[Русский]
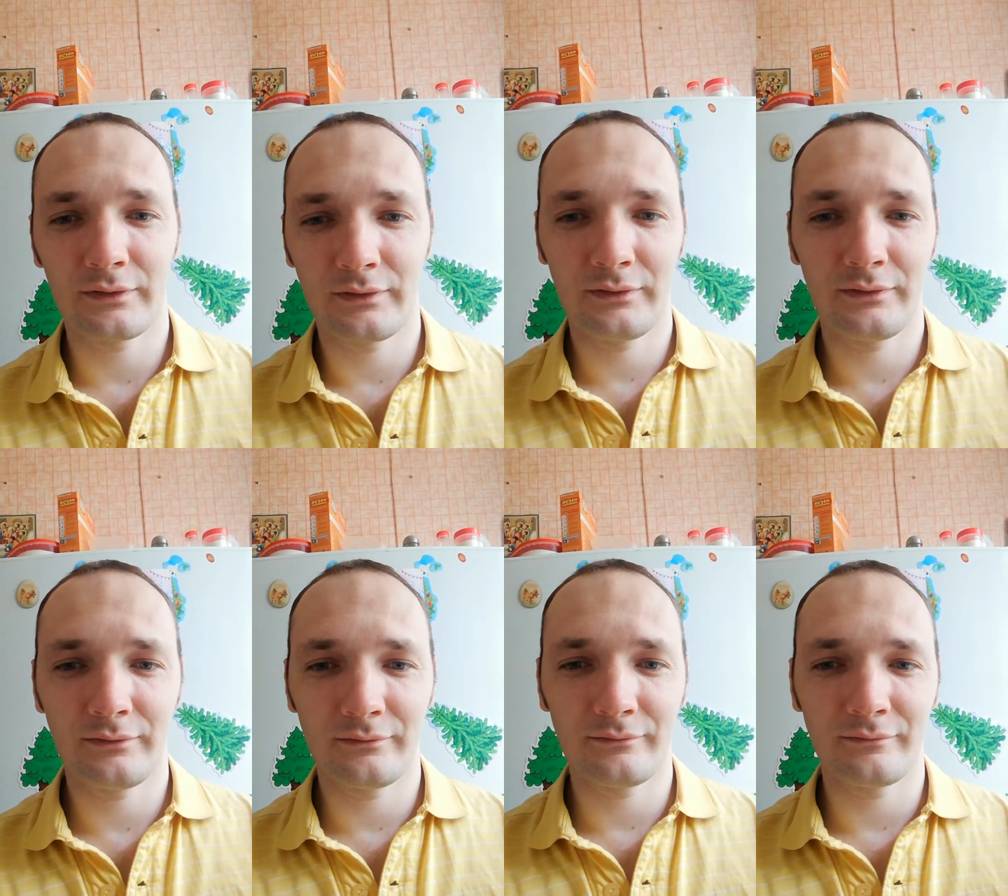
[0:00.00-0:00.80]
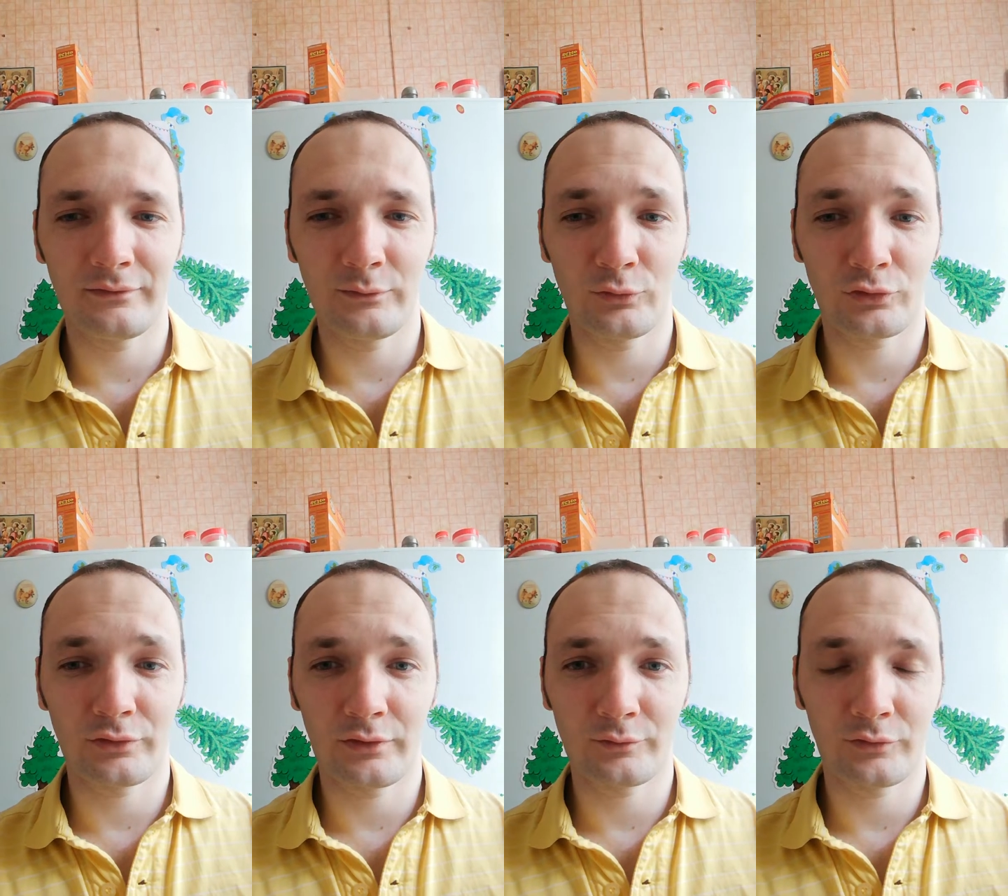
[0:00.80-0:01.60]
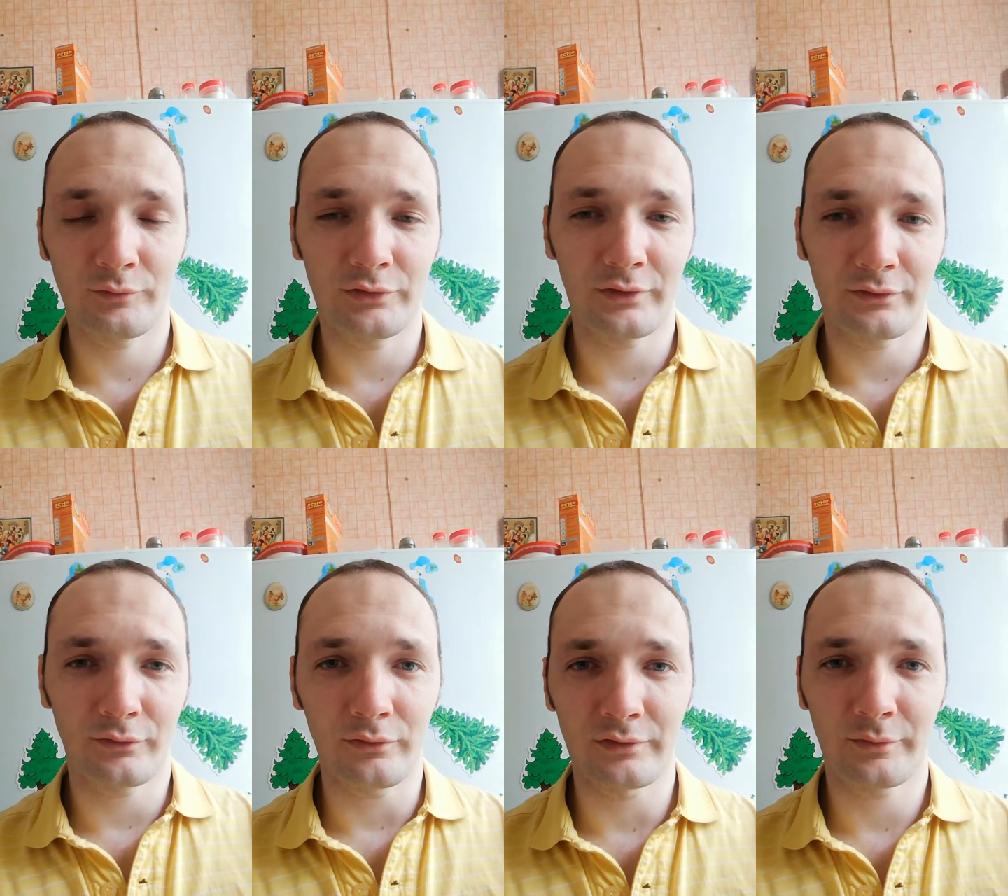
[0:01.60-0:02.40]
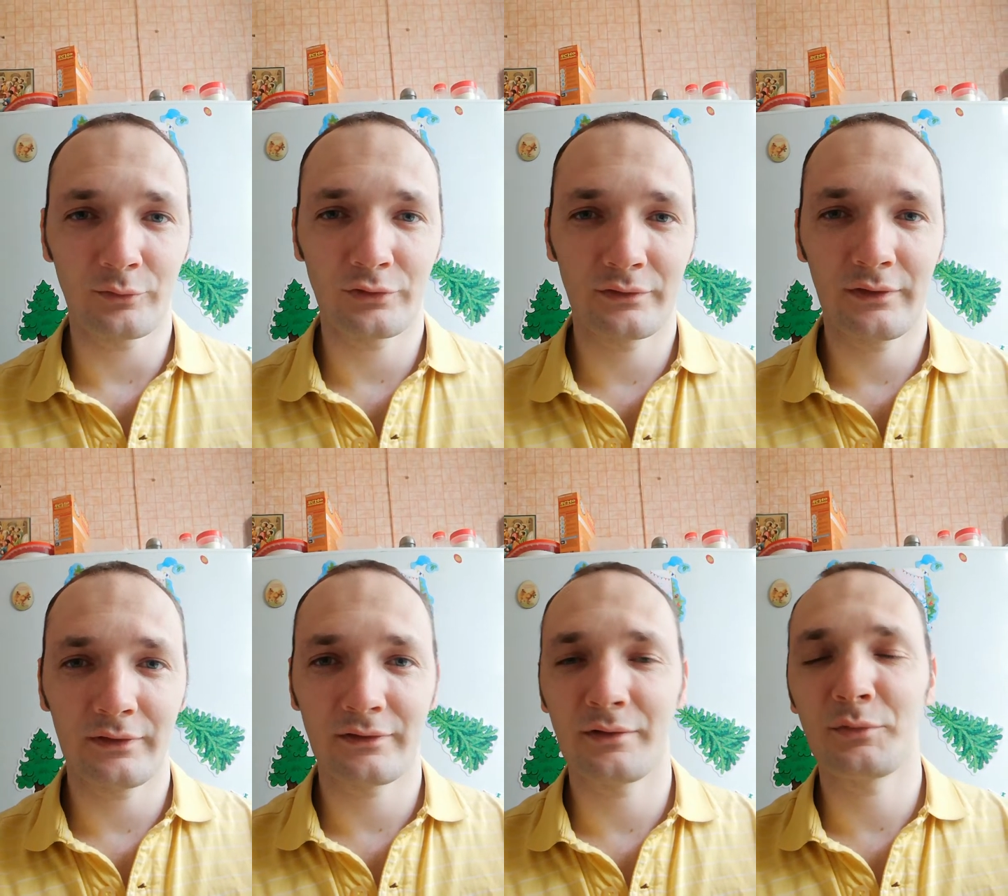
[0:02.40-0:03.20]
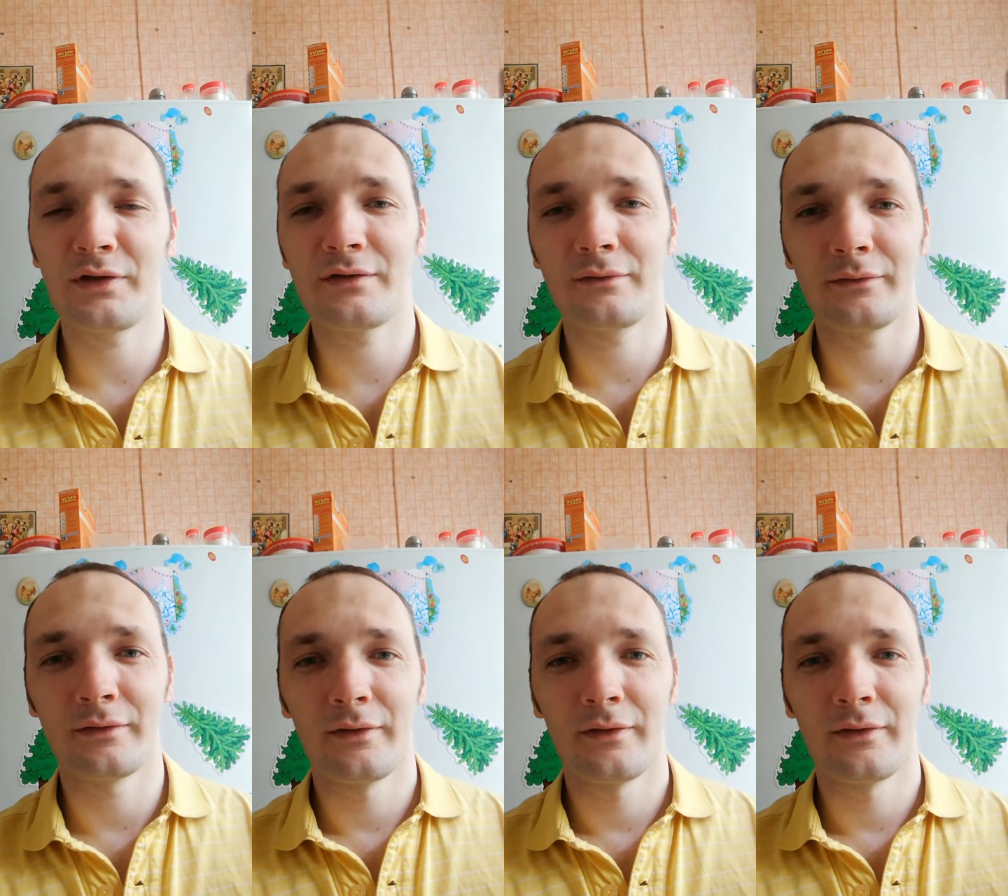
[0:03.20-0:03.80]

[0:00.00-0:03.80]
и немножко даже, может быть, расстроился, потому что я за Месси